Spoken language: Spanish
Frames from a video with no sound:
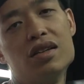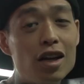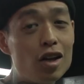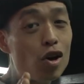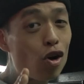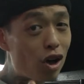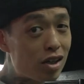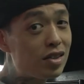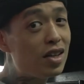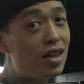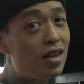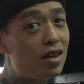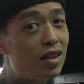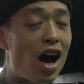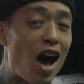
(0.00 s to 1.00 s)
Lo que
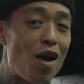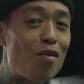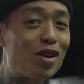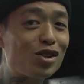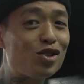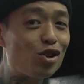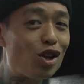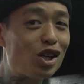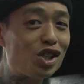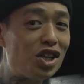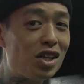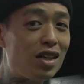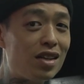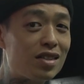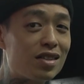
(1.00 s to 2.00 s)
sí, hay versiones
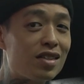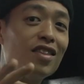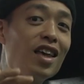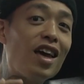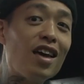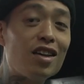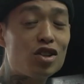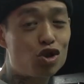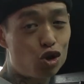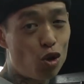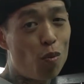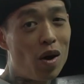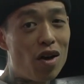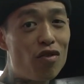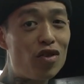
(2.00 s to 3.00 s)
chinis de
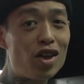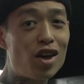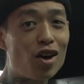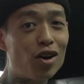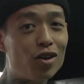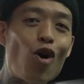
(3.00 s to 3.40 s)
sopas de fideo.